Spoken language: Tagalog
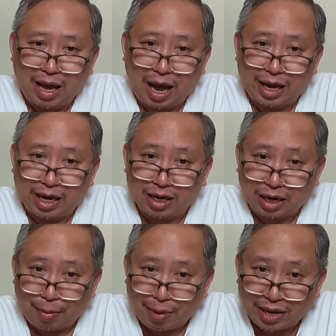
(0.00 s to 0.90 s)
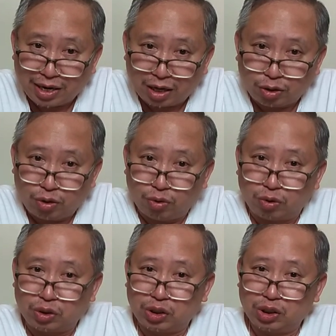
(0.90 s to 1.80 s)
ay ang kamay ng
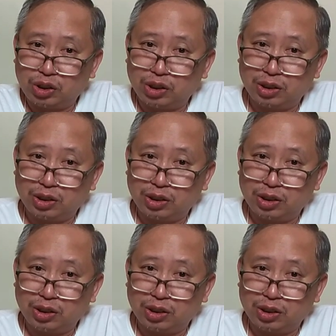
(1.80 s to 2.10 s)
Diyos